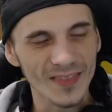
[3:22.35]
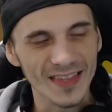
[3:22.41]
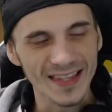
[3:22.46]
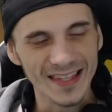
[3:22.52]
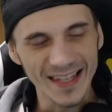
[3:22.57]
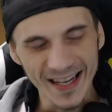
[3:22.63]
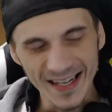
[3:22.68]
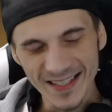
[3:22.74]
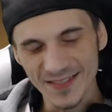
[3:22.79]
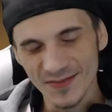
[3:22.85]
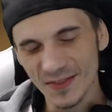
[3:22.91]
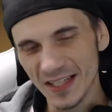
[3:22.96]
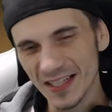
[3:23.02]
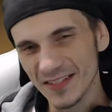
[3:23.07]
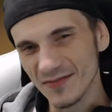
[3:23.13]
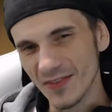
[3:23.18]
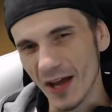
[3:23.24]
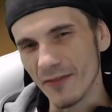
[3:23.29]

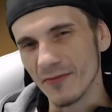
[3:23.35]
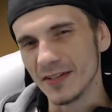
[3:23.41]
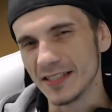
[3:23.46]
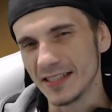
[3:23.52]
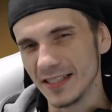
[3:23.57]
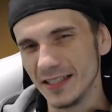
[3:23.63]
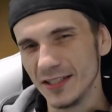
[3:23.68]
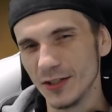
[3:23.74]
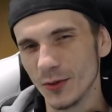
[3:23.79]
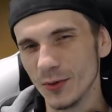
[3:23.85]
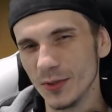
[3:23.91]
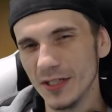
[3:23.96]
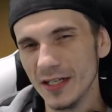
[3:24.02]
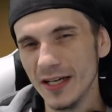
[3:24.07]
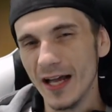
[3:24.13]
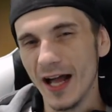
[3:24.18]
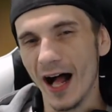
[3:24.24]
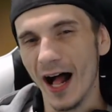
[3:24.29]
Deswegen werfe ich sie in die
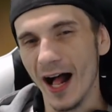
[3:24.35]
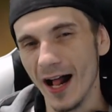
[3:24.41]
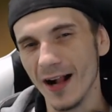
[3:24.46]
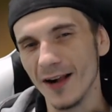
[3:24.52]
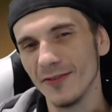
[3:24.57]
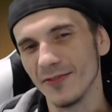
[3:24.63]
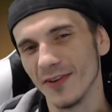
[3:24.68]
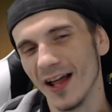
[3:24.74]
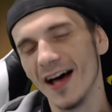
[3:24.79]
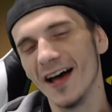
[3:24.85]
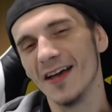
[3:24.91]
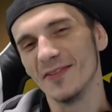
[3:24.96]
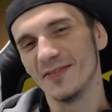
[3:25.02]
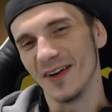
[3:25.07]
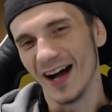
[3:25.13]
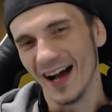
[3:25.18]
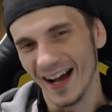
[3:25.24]
Runde Half-Life